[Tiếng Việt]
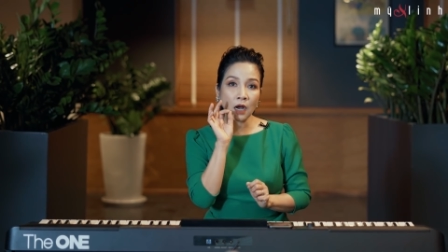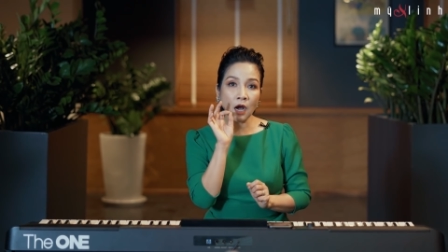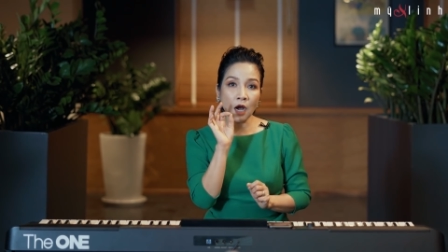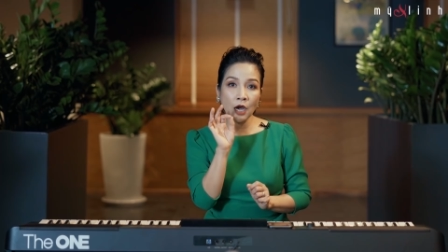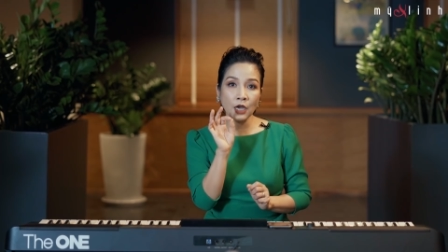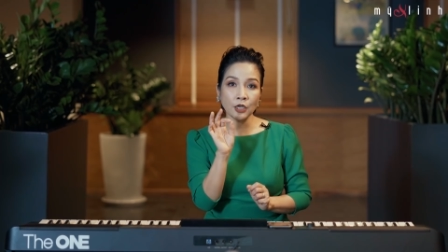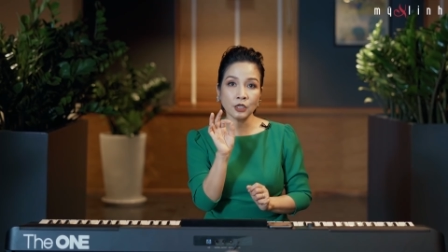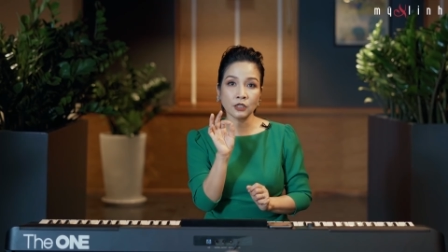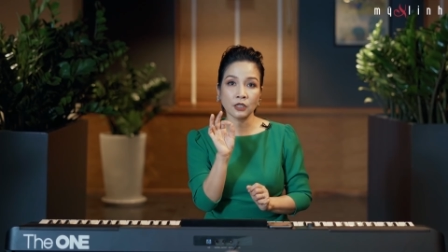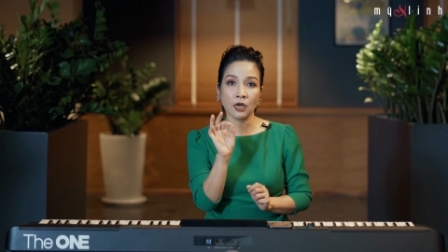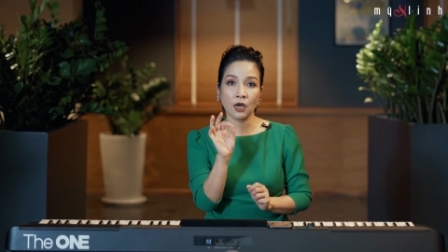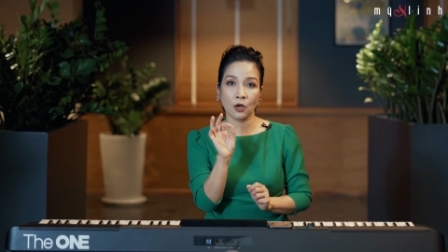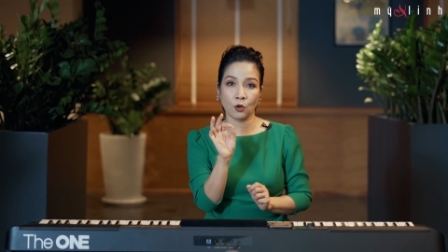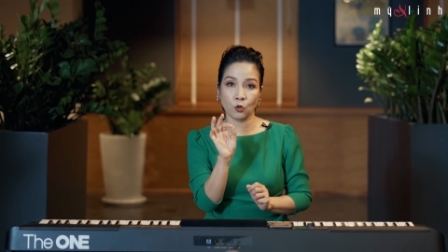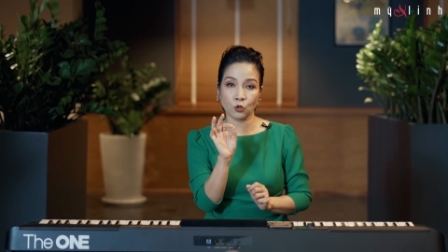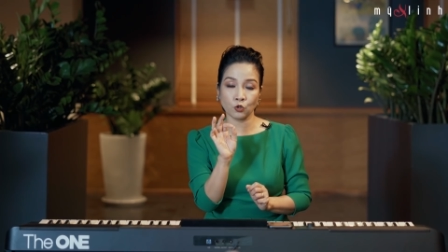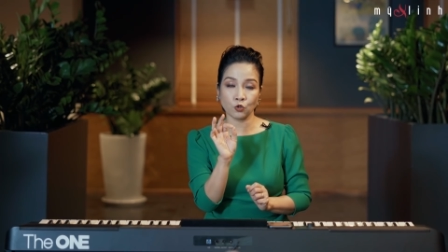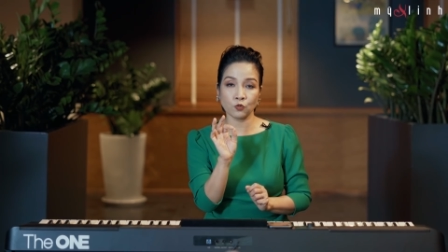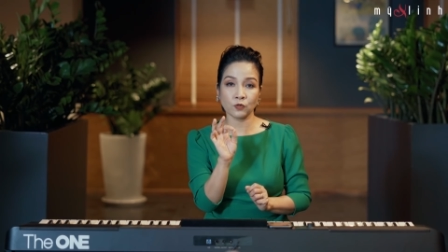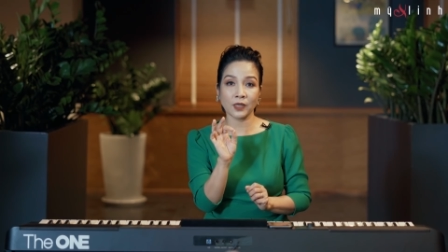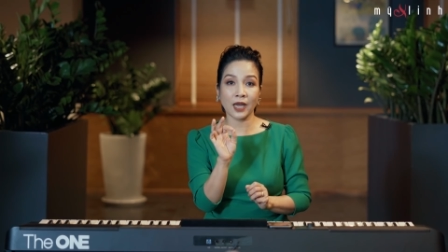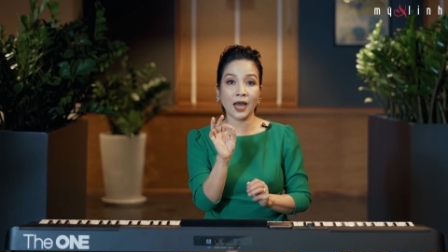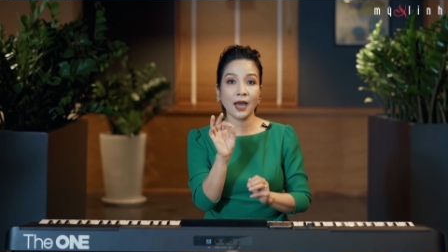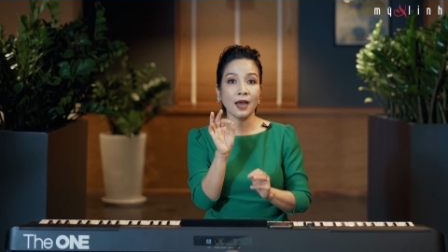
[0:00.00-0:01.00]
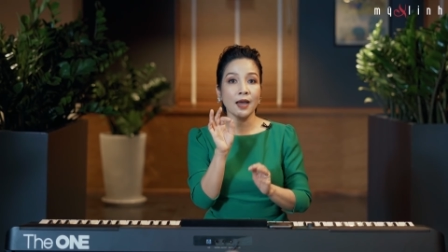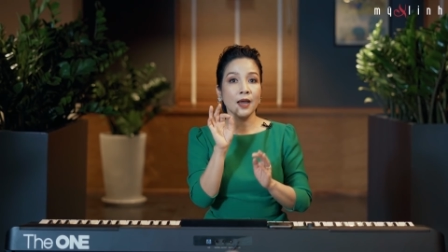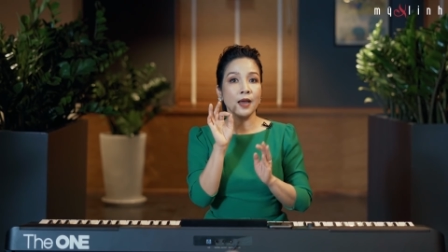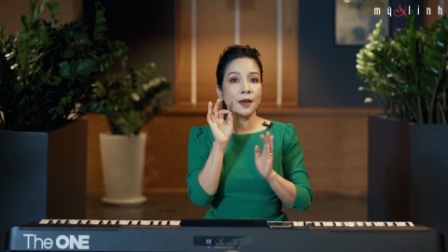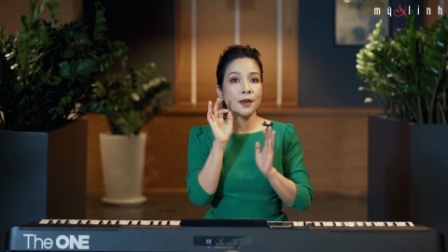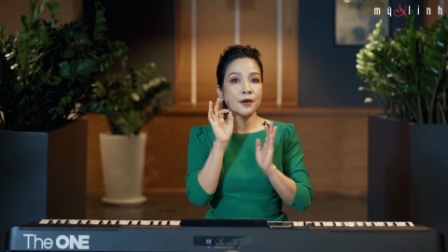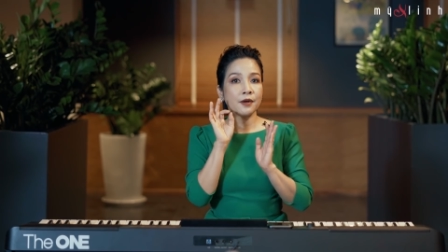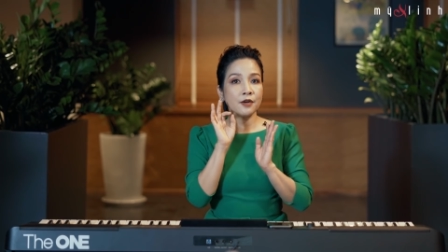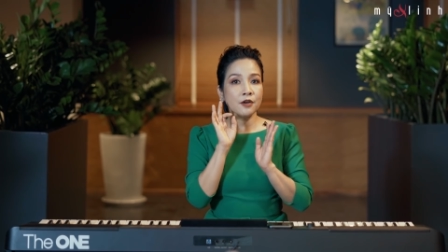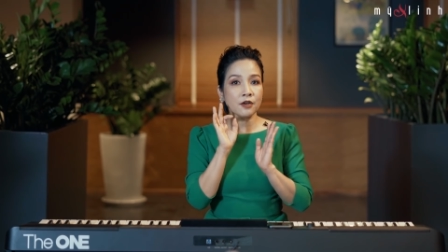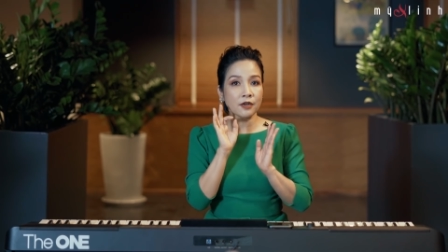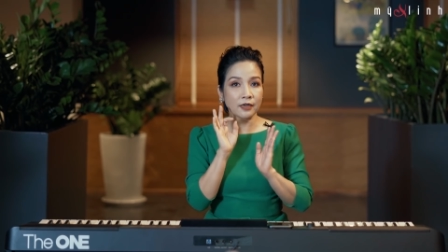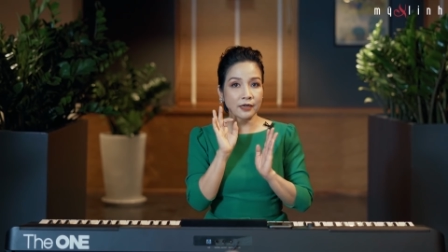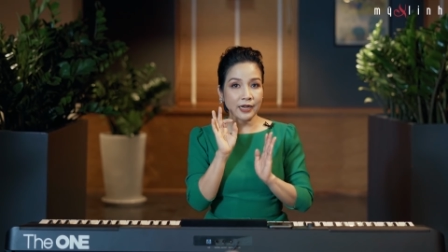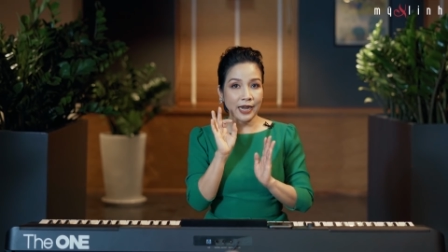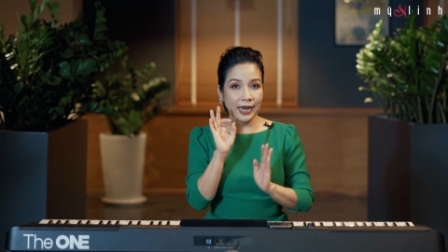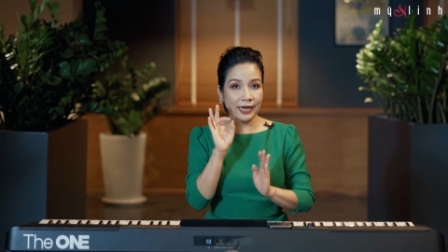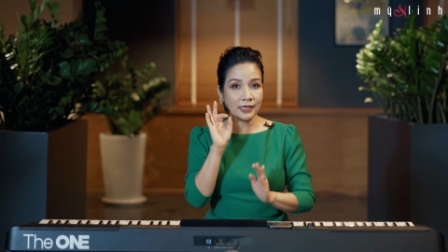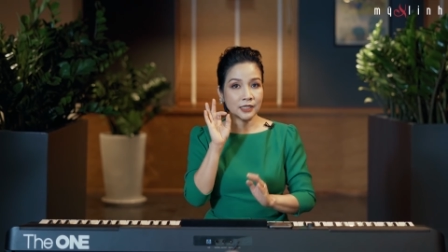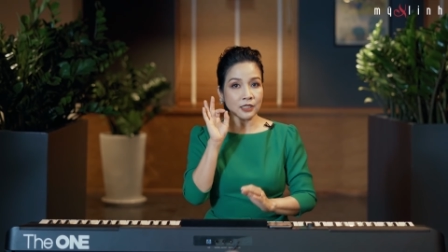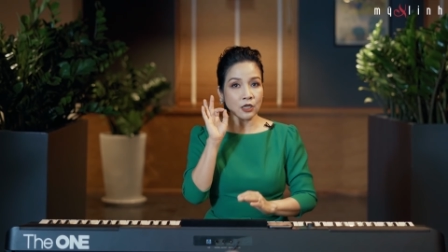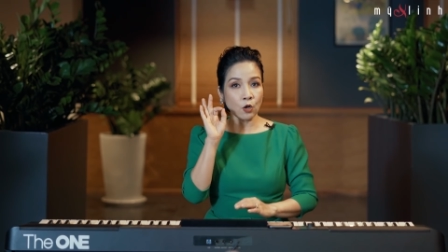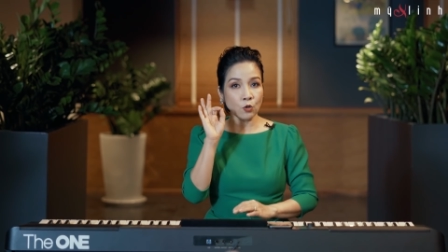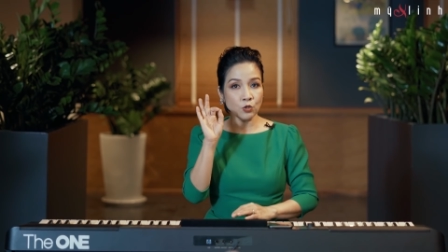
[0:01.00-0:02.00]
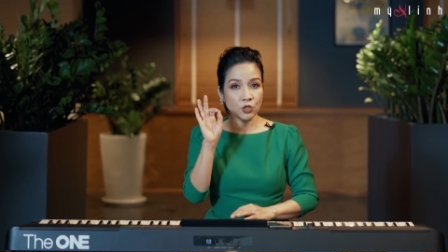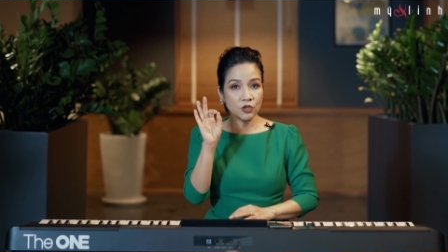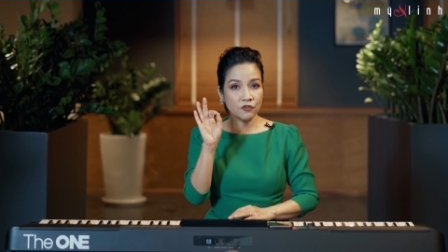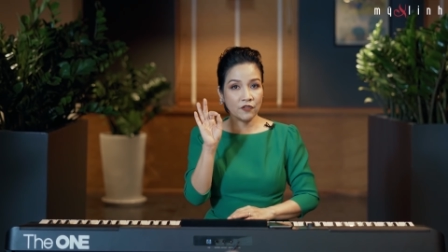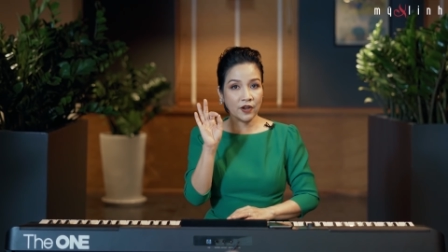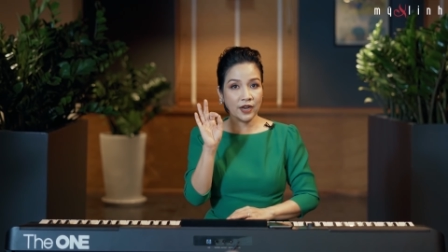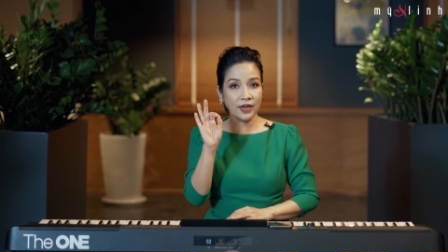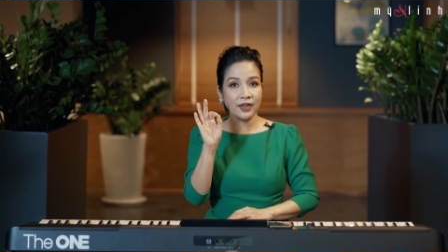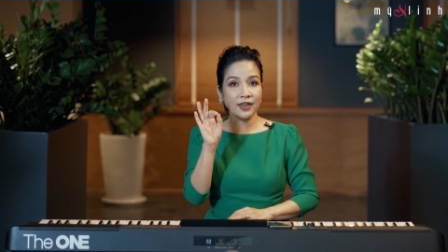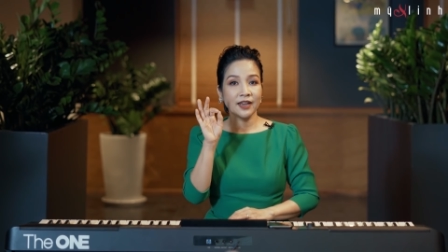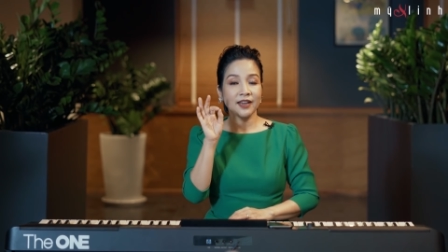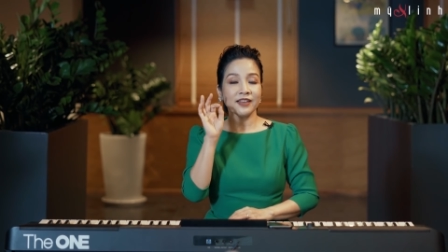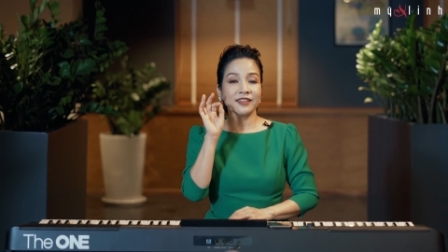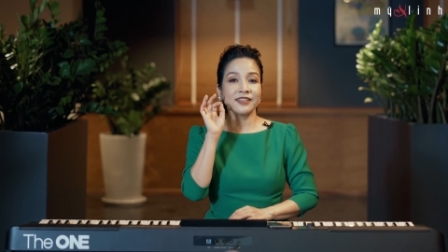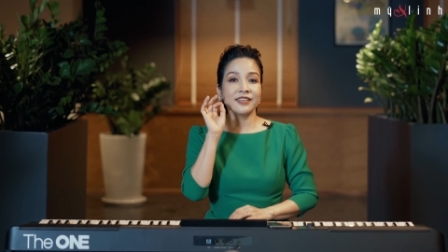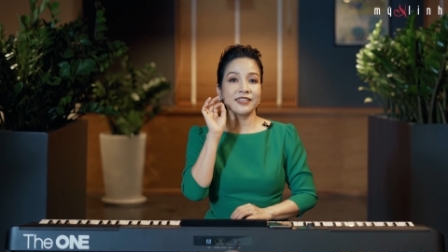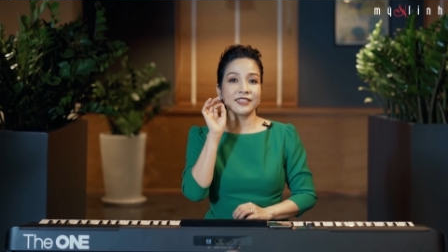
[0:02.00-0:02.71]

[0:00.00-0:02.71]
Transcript: hơi thở của chúng ta được nén sâu như vậy